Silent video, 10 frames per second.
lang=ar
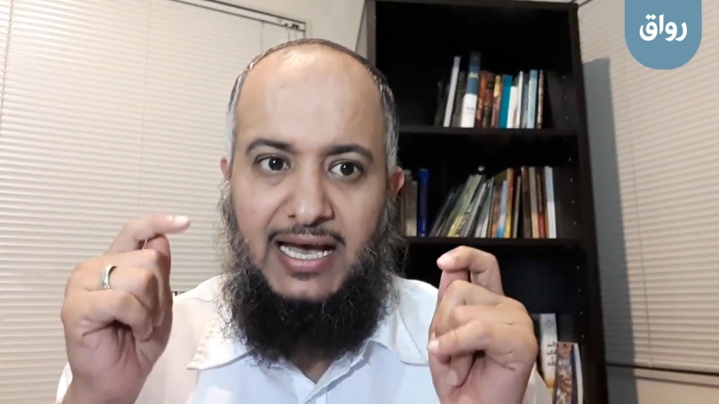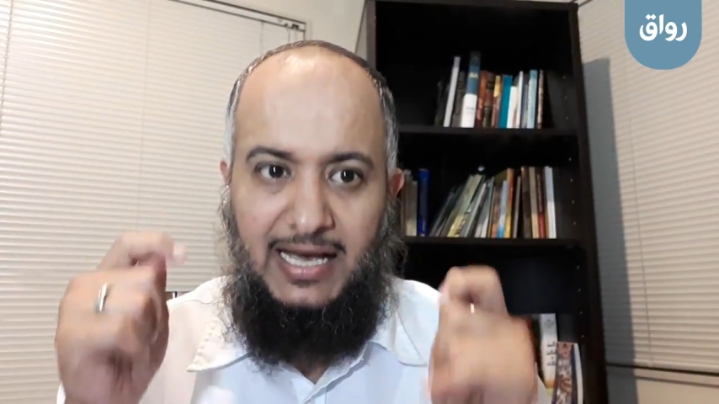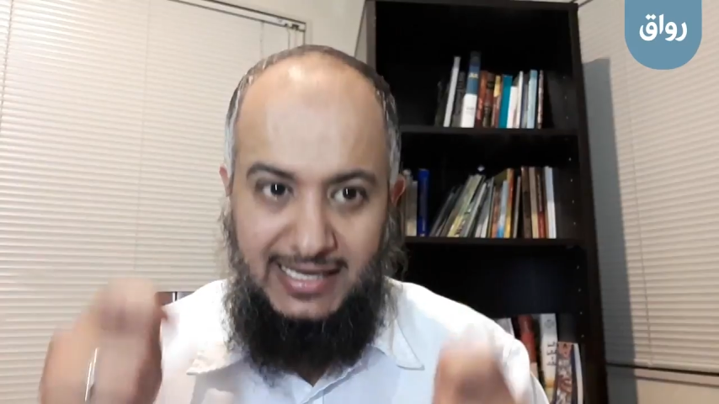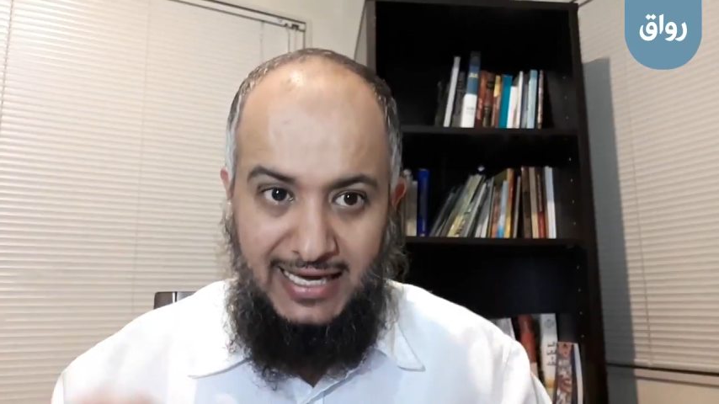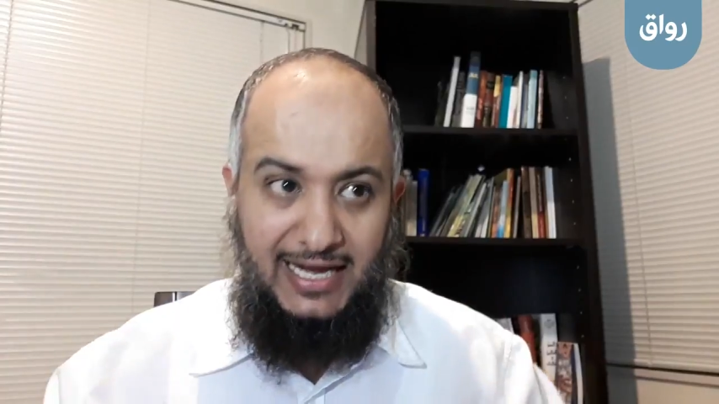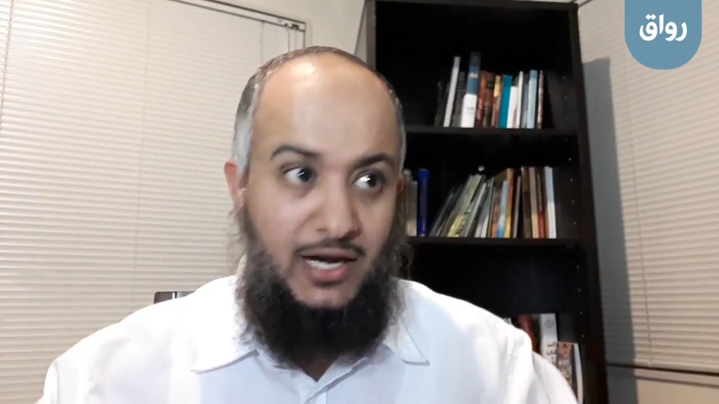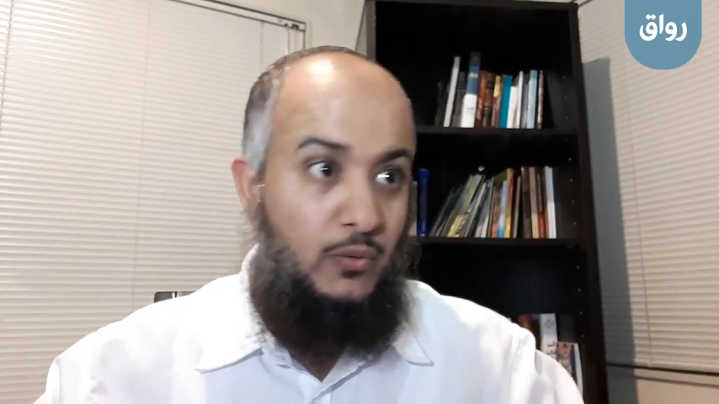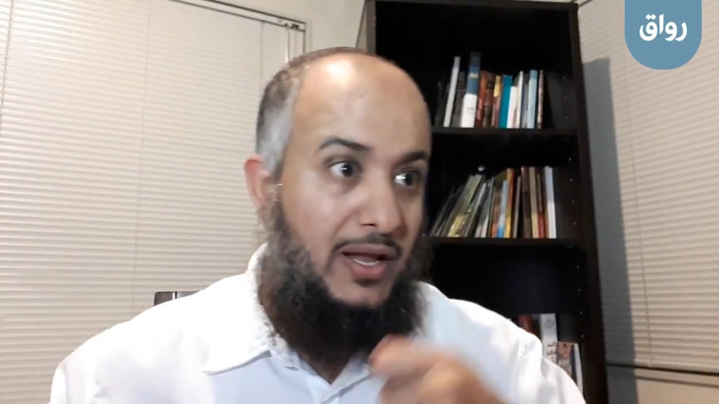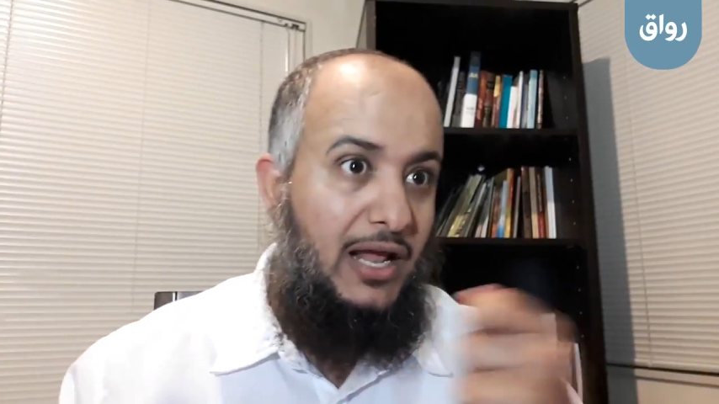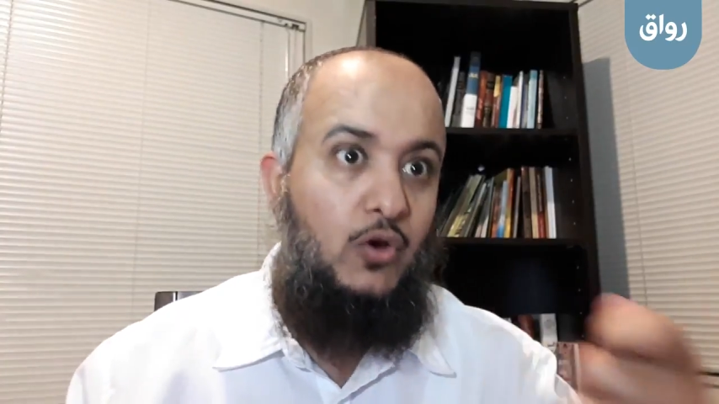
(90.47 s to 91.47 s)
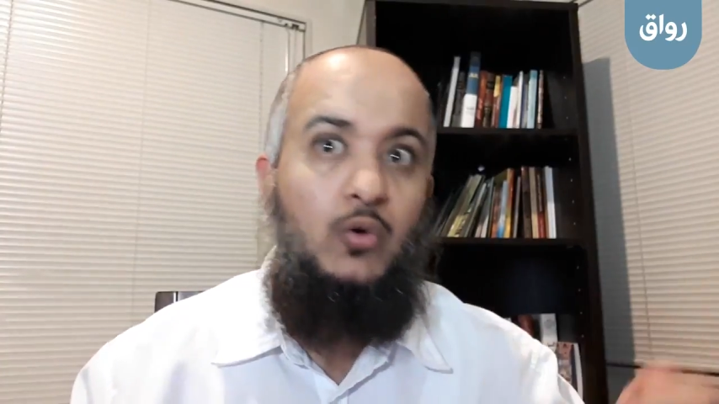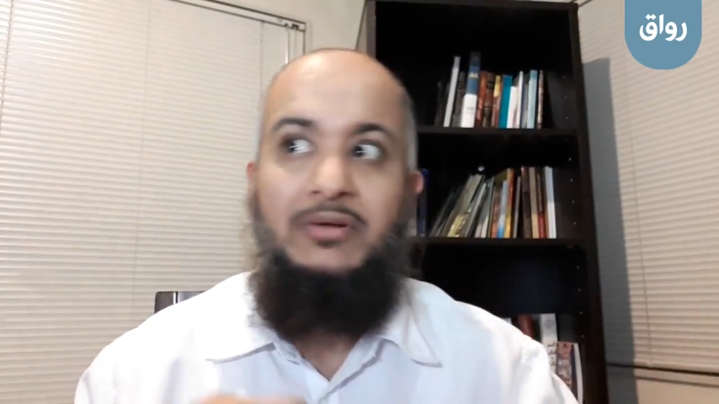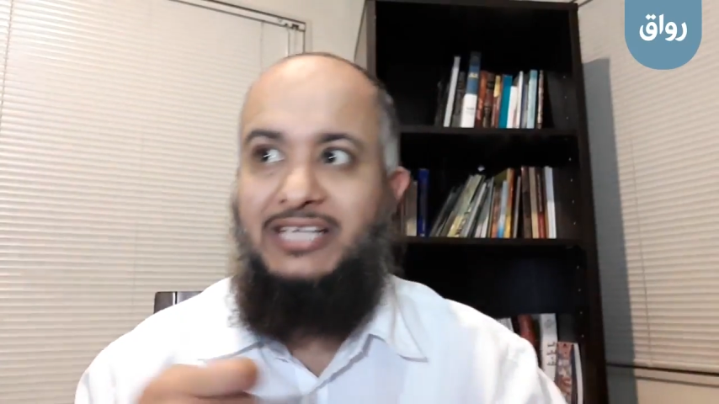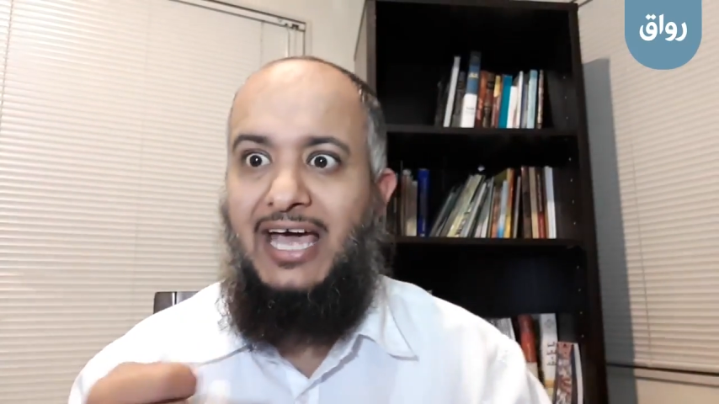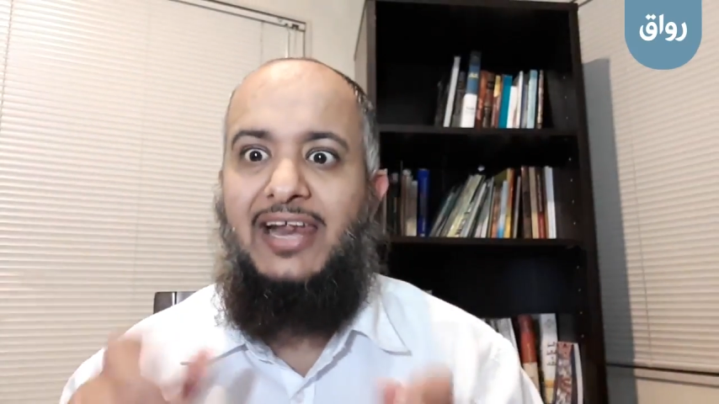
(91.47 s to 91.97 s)
أكرر وأنا
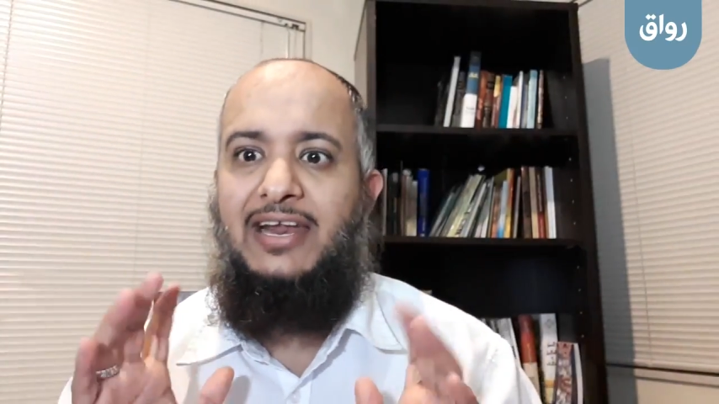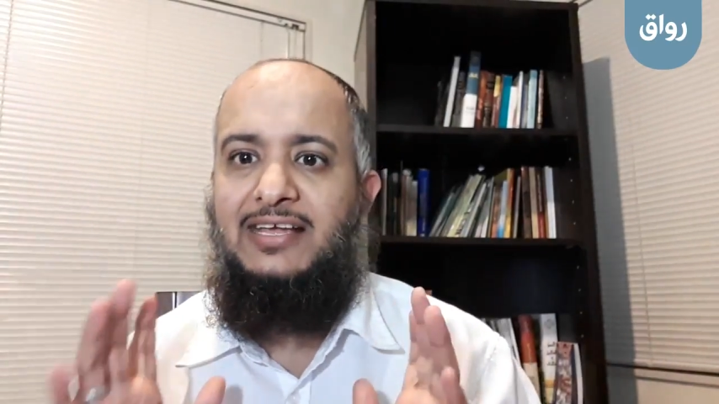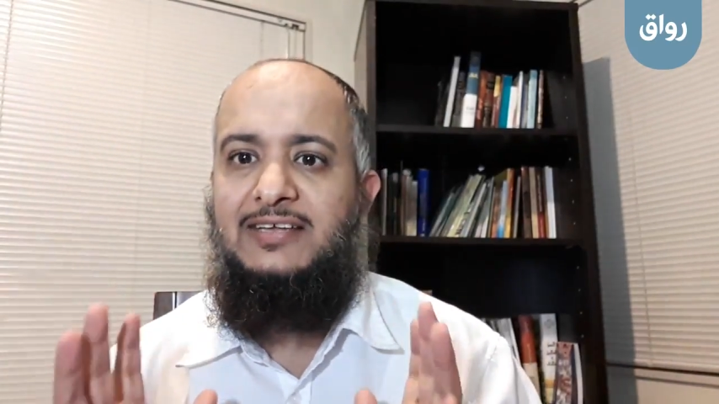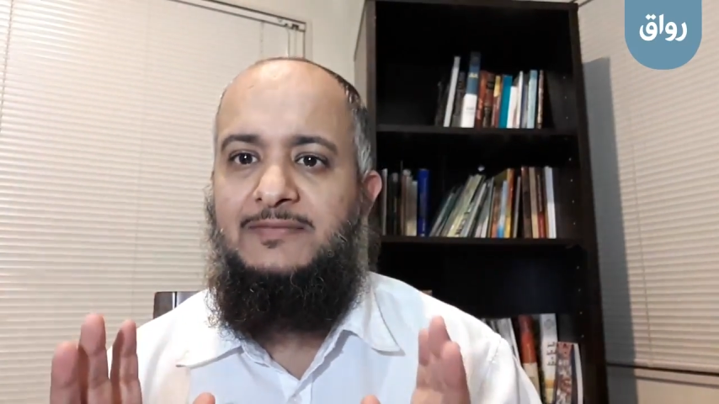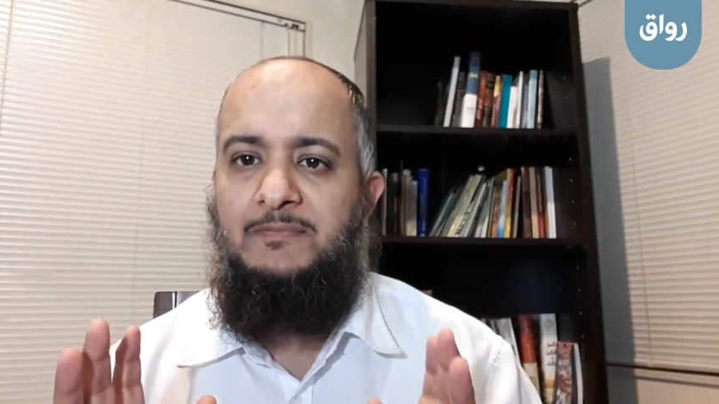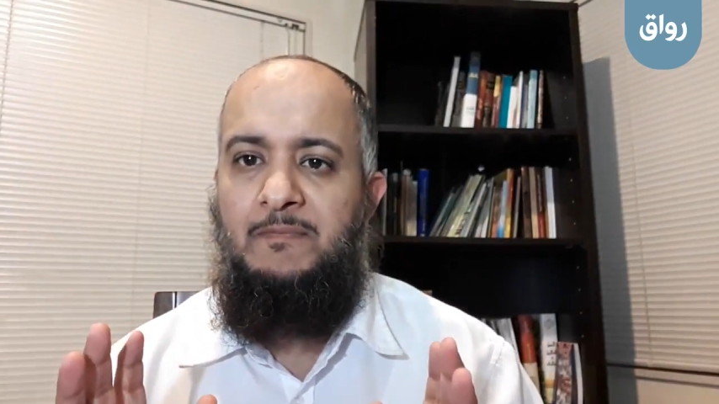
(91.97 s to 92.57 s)
أقوم أتحرك